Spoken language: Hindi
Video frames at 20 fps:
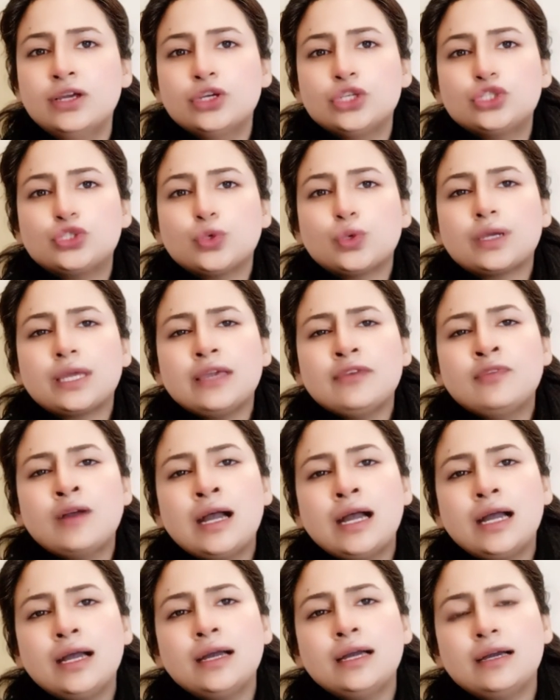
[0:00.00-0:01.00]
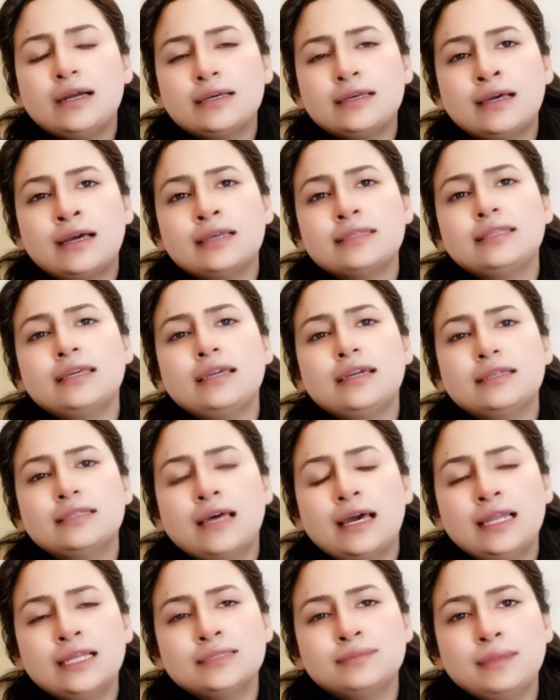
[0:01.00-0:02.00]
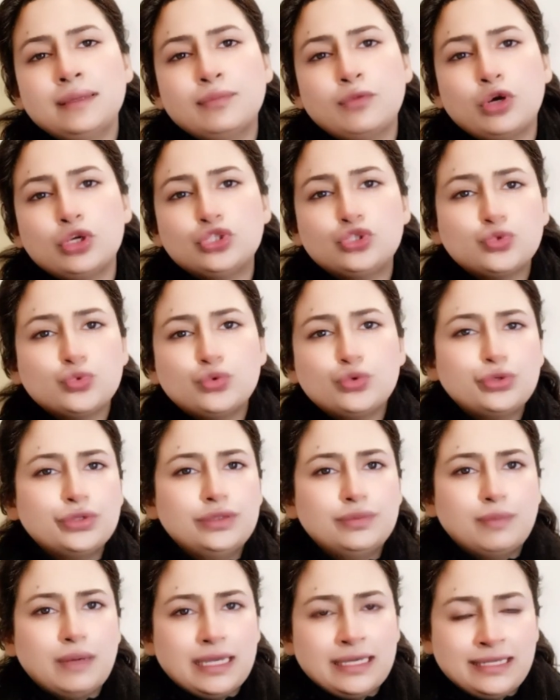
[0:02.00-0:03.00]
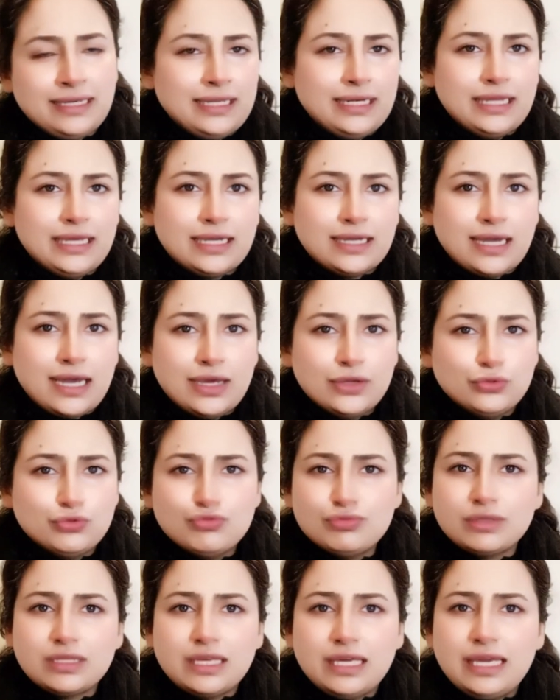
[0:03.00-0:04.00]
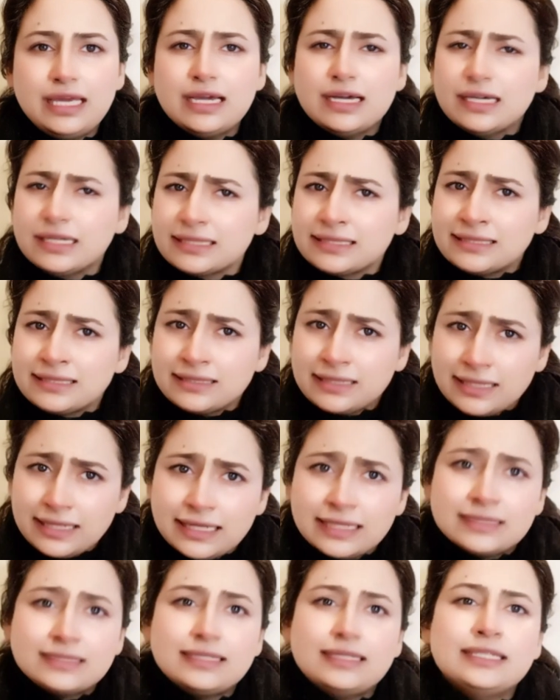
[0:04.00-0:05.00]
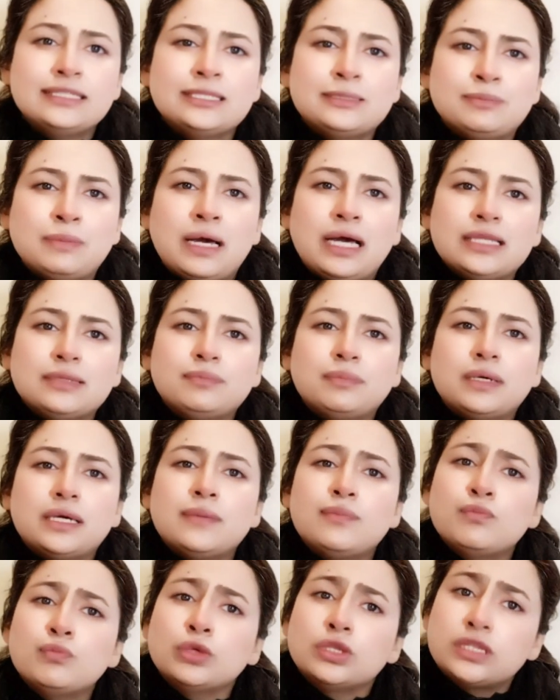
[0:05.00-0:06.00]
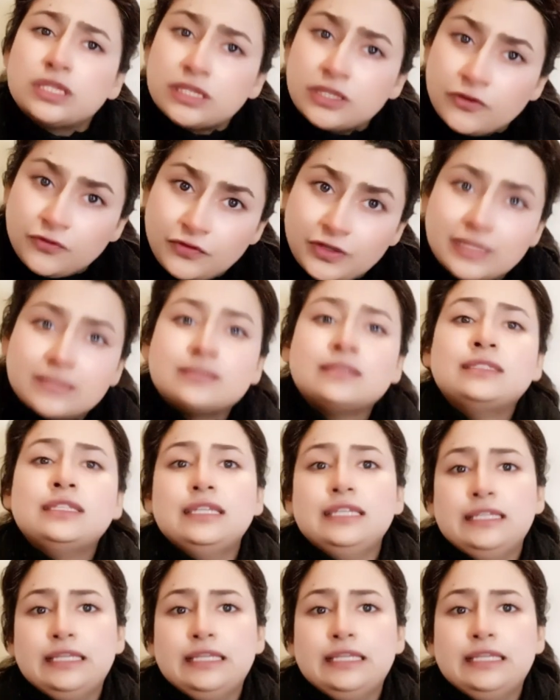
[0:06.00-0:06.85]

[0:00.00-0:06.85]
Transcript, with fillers: जो कि वहाँ अहात अदालत में मौजूद माहरीन कानून की अक्सरियत इस बात पर मुतफ़ थी